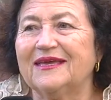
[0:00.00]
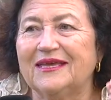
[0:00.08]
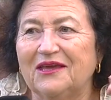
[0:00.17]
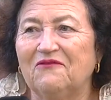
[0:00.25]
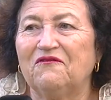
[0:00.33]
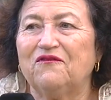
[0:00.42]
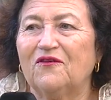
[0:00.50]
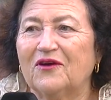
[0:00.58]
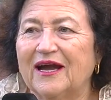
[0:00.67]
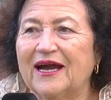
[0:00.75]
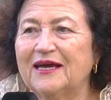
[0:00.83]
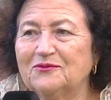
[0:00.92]
y
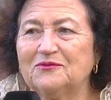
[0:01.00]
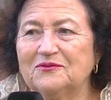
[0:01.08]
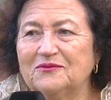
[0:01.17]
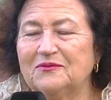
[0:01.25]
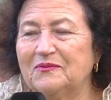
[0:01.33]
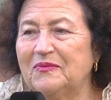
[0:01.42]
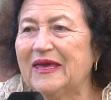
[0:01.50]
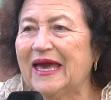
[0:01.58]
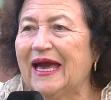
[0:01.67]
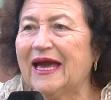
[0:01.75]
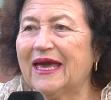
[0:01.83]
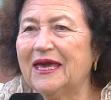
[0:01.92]
enfocar un
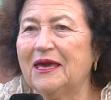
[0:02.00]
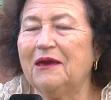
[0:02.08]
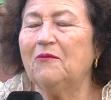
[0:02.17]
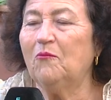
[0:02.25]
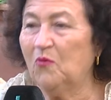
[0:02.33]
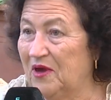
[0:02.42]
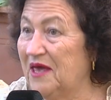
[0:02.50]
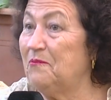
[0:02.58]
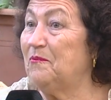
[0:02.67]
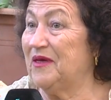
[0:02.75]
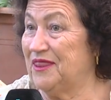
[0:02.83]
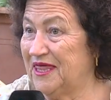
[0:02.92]
viaje muy
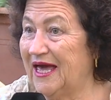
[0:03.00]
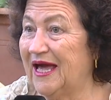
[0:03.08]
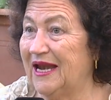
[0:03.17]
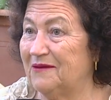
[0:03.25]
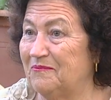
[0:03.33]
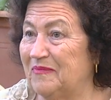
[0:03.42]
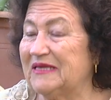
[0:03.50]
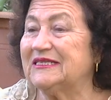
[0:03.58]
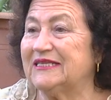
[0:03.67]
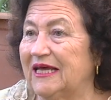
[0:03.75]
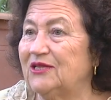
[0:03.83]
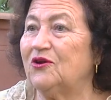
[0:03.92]
especial,
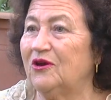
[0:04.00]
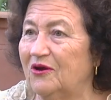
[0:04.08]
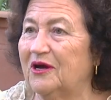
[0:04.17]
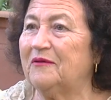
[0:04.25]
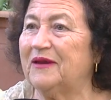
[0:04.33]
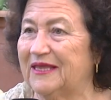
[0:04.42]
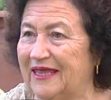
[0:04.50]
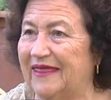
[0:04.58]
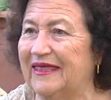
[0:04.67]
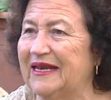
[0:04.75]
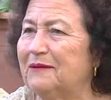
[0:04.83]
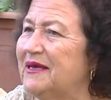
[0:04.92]
pensando en lo que
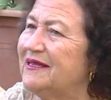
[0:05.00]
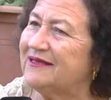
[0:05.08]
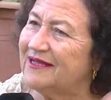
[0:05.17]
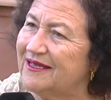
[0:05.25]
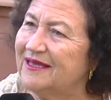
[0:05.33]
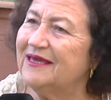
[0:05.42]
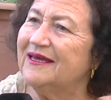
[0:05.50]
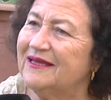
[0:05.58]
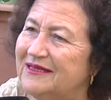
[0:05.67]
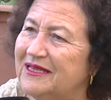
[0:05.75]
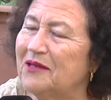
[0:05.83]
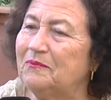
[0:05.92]
verdaderamente
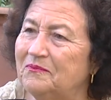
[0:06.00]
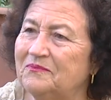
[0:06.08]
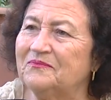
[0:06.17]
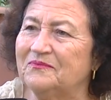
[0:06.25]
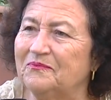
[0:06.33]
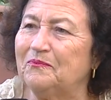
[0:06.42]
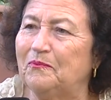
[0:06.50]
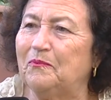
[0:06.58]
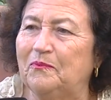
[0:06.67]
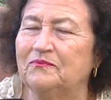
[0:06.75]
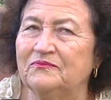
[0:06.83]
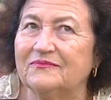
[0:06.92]
te
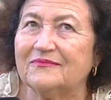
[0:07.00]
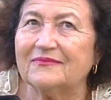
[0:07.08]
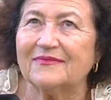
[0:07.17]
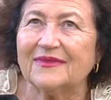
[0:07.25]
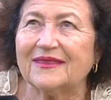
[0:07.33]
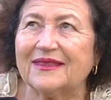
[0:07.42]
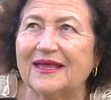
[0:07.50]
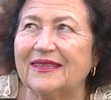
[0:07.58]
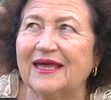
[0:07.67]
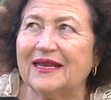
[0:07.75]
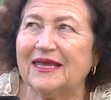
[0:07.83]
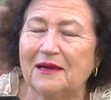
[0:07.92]
Mm, te
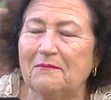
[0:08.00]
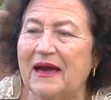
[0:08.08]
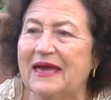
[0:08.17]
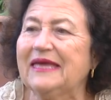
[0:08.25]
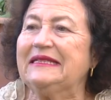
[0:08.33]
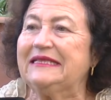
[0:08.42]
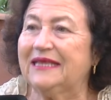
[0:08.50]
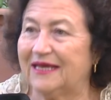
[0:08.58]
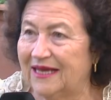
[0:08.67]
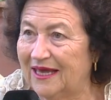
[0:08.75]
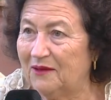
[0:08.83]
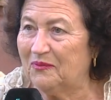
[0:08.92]
daría más
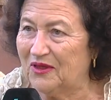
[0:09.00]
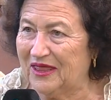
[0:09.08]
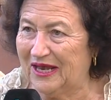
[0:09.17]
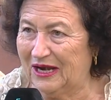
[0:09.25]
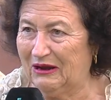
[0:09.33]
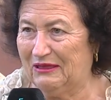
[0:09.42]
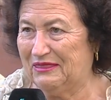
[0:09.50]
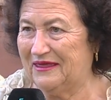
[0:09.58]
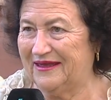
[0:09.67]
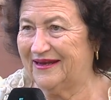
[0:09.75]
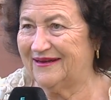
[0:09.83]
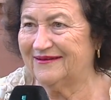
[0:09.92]
interés en poderlo hacer,